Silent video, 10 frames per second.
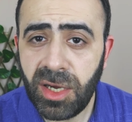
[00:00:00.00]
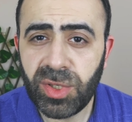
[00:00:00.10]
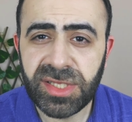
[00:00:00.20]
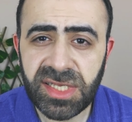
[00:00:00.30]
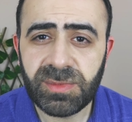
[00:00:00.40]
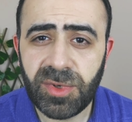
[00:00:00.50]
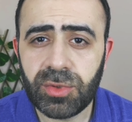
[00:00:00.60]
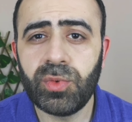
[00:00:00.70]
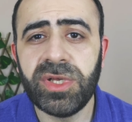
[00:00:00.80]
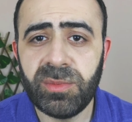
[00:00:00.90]
او للناس
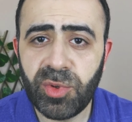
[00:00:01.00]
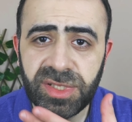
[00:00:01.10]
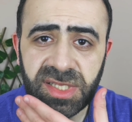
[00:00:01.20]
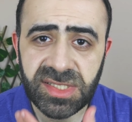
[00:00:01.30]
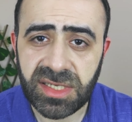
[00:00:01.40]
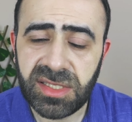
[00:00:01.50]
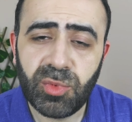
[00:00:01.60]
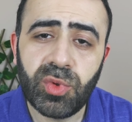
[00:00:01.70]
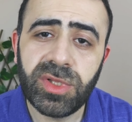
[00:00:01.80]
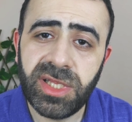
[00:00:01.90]
برضو اللي ممكن تستخدمه